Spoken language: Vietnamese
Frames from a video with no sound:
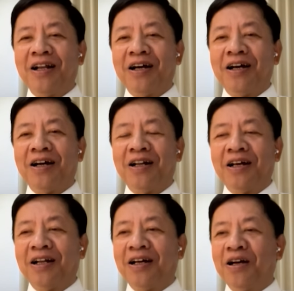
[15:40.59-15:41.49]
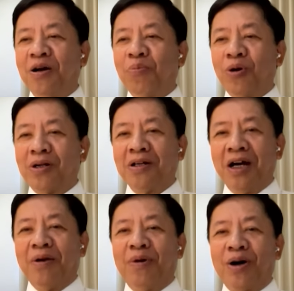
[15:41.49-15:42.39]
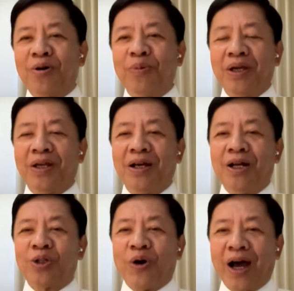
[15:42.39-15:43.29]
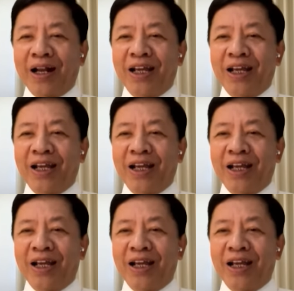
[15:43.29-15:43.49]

là là là một người mà có bị tòa